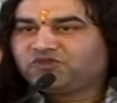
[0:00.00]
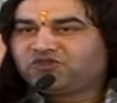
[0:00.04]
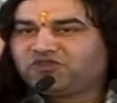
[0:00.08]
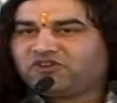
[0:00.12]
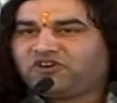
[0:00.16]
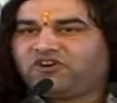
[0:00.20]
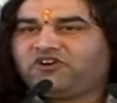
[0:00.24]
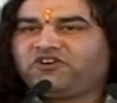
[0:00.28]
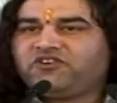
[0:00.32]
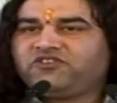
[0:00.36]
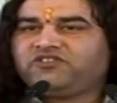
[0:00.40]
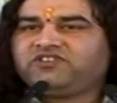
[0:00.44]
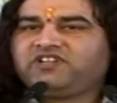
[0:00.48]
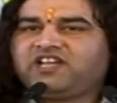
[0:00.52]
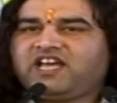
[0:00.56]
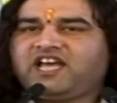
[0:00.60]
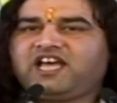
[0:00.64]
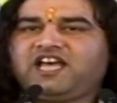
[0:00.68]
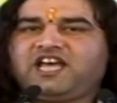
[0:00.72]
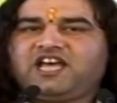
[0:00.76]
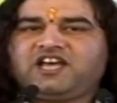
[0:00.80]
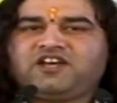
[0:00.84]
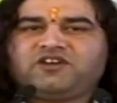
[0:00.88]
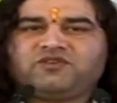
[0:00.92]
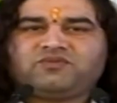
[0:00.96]
यू डोंट
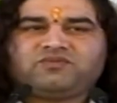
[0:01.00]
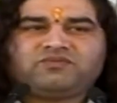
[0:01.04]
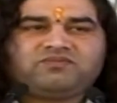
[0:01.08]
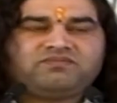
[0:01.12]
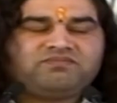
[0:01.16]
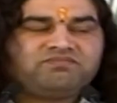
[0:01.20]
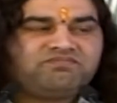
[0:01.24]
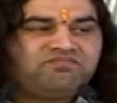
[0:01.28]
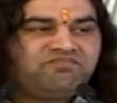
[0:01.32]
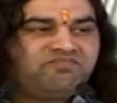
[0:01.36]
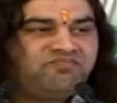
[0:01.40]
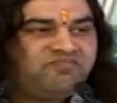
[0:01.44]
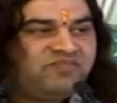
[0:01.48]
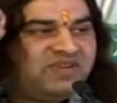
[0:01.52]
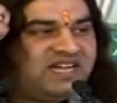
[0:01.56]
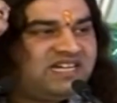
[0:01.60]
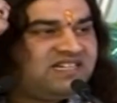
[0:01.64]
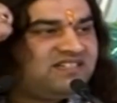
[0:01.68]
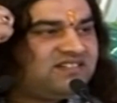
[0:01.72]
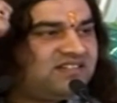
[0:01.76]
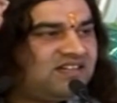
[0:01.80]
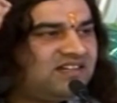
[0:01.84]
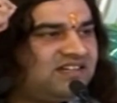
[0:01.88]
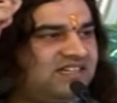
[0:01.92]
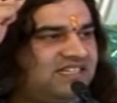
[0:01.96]
हैव
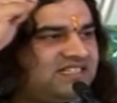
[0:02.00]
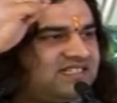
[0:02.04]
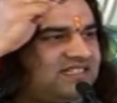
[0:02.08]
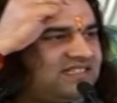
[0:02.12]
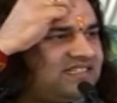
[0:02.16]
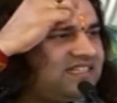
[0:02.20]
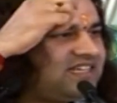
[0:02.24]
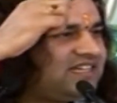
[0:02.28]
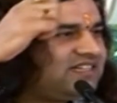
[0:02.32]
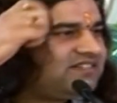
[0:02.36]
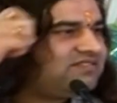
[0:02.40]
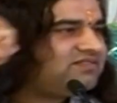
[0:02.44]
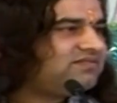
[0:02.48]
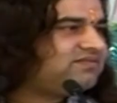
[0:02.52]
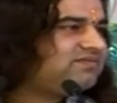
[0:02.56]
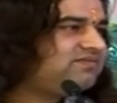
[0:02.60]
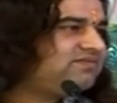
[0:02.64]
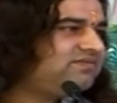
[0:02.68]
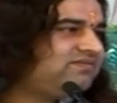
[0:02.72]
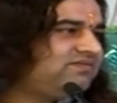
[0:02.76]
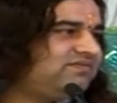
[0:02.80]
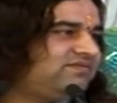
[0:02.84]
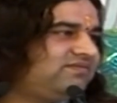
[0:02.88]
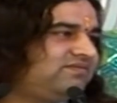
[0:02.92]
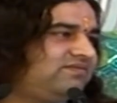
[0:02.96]
मेंटली
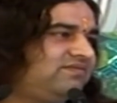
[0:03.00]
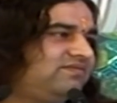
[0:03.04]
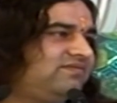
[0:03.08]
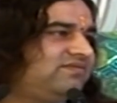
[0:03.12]
सेट